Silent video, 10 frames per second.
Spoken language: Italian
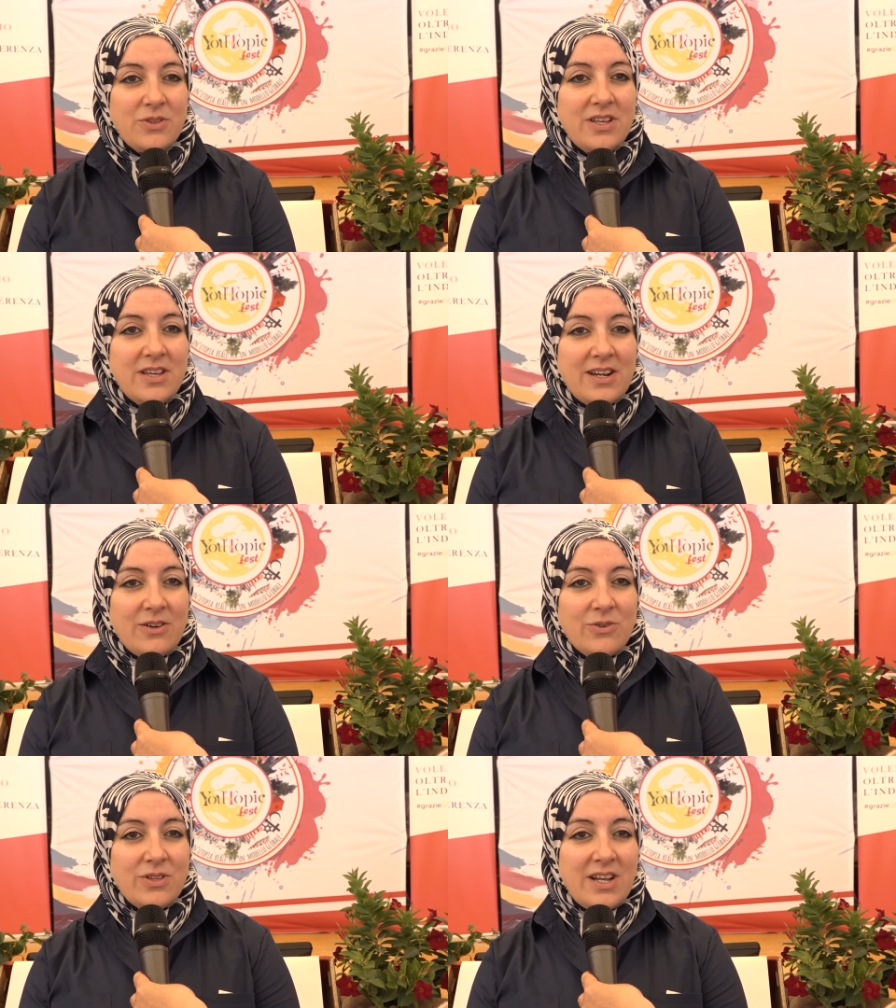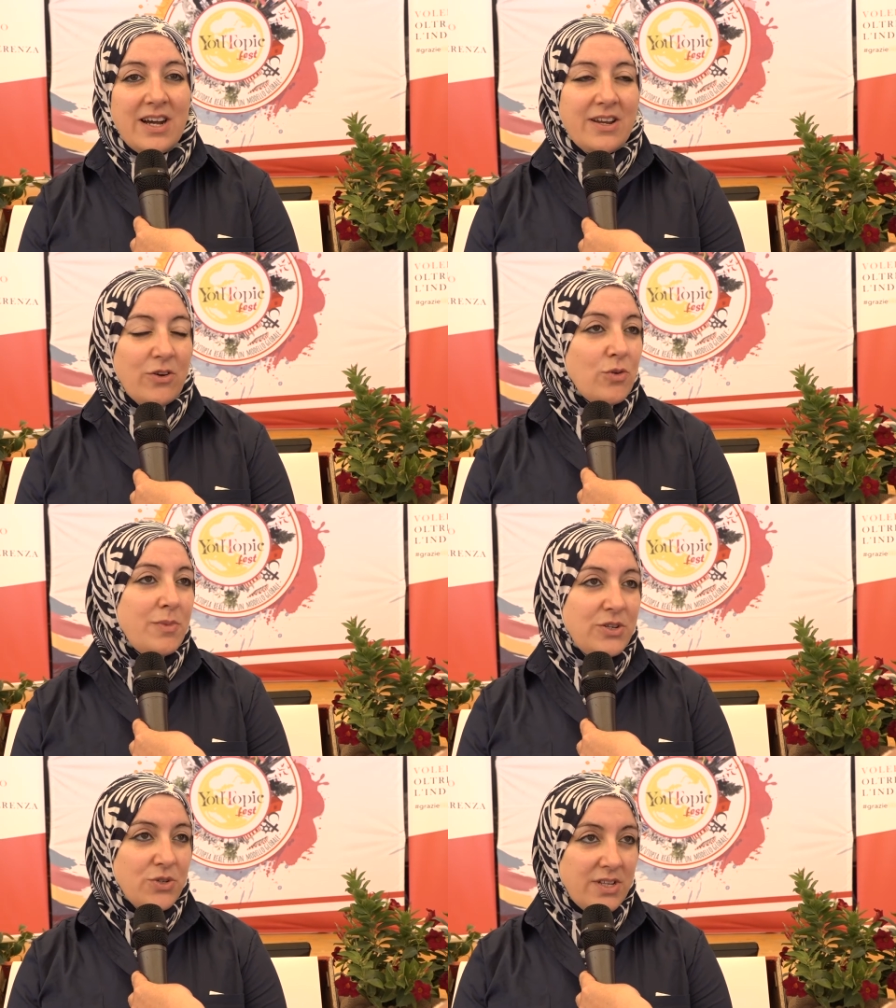di raccontare come
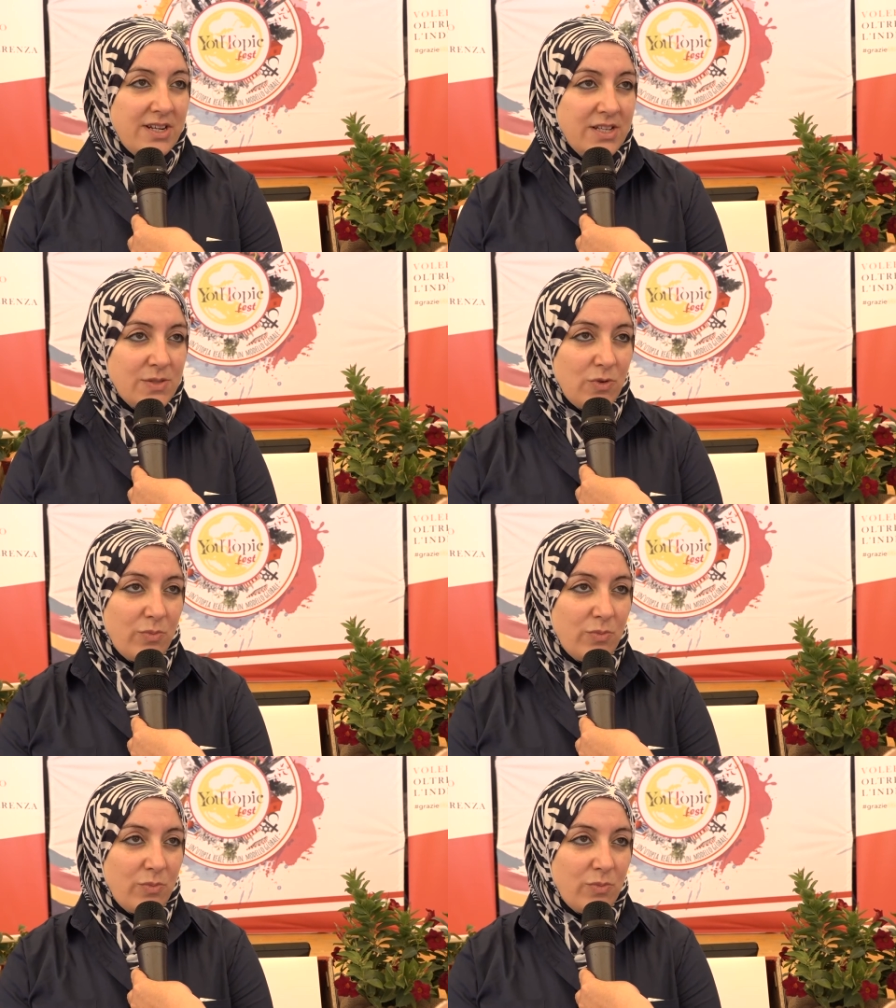il giornalismo